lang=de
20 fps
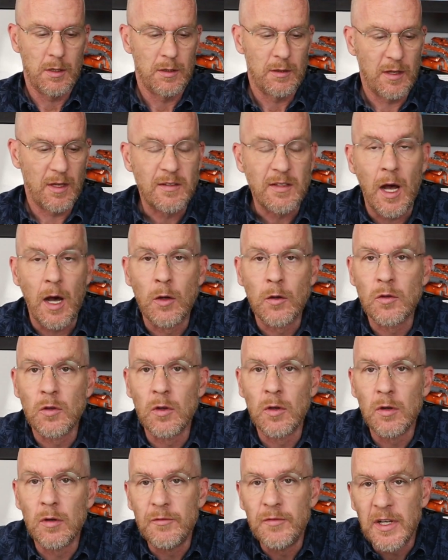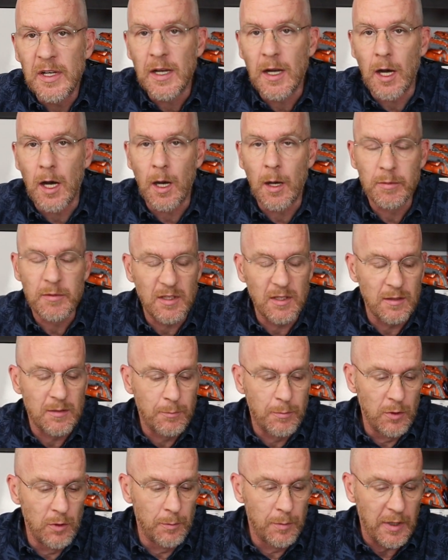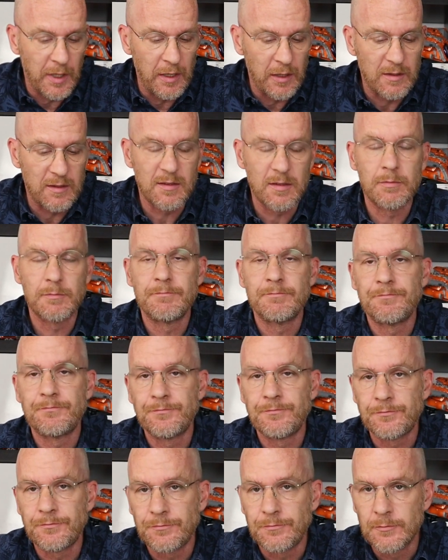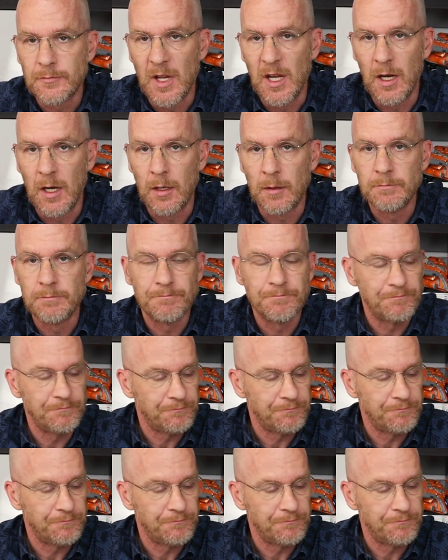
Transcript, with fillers: Das Auto, wie gehabt, ist Bluebricks. Ja,